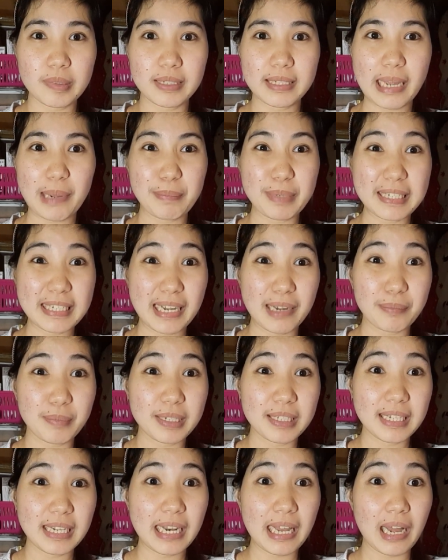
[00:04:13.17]

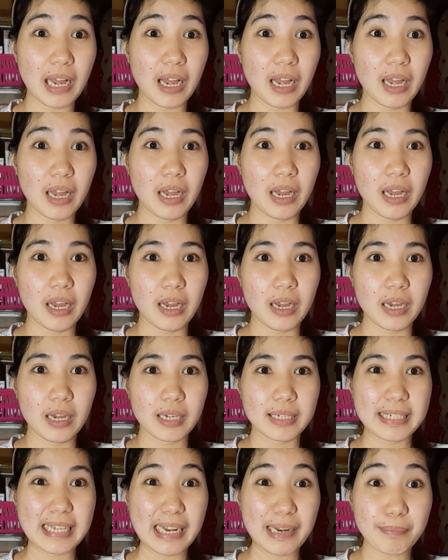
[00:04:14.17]
sabi-sabi nila,
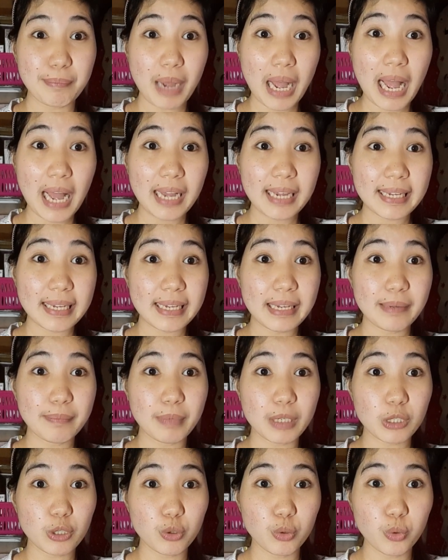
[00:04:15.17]
salbahe,
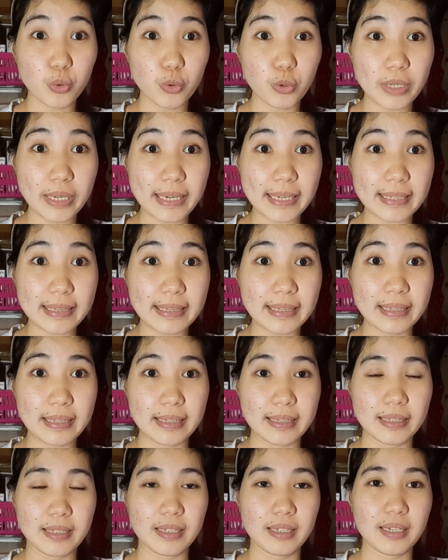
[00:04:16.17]
masungit.
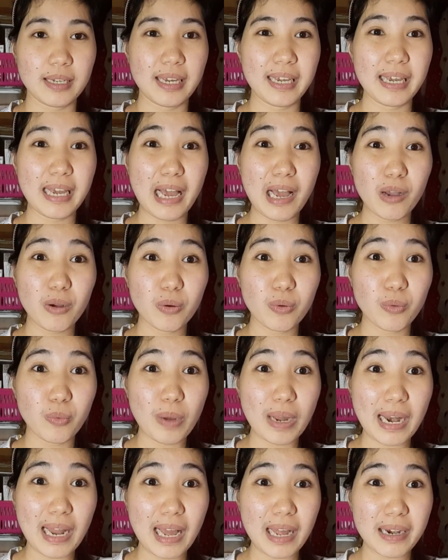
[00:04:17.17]
Eh ako,
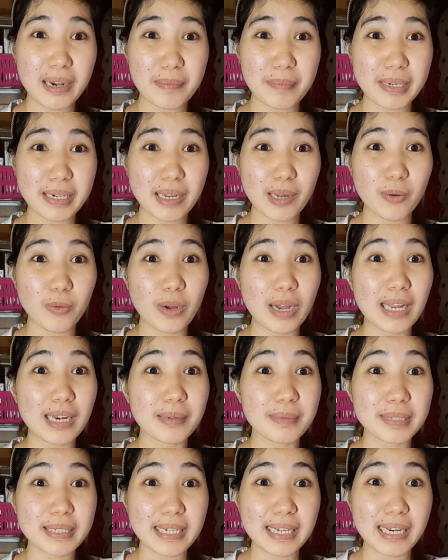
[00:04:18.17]
wala naman akong
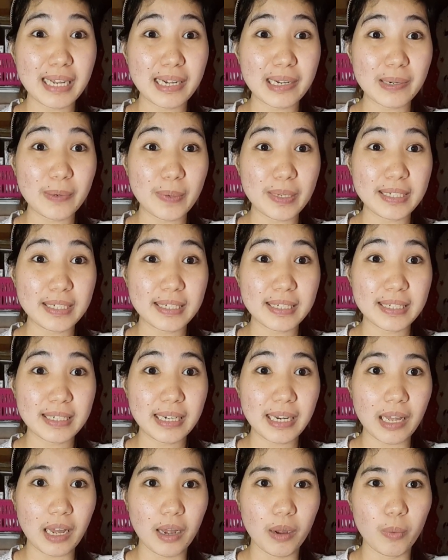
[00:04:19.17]
alam sa language
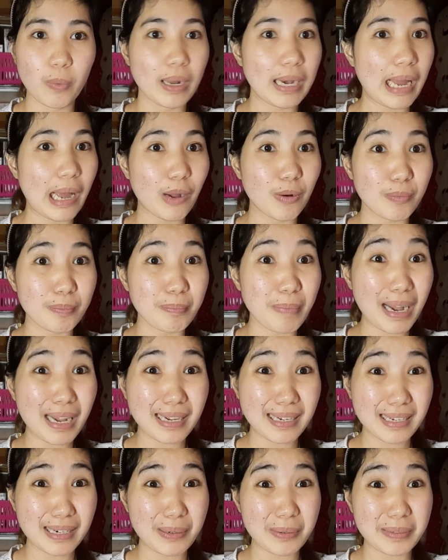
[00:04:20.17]
nila. Wala akong
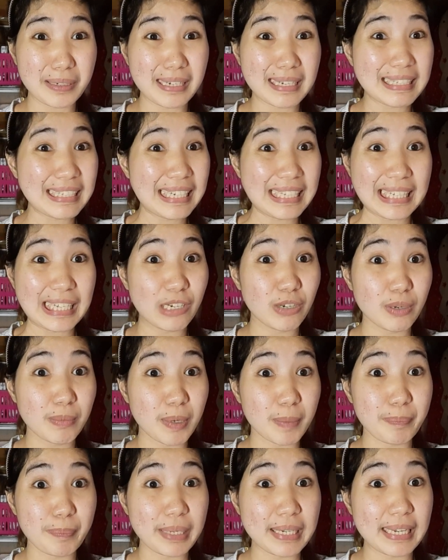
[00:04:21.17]
background kasi hindi ko
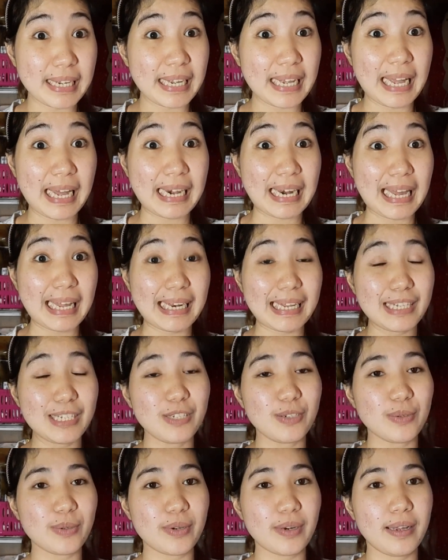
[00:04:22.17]
naman pinag-aralan
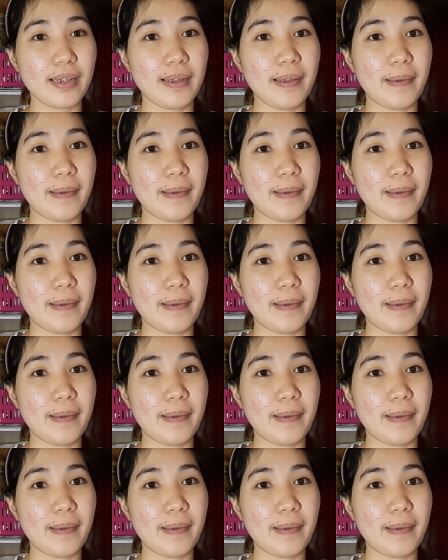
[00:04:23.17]
yun.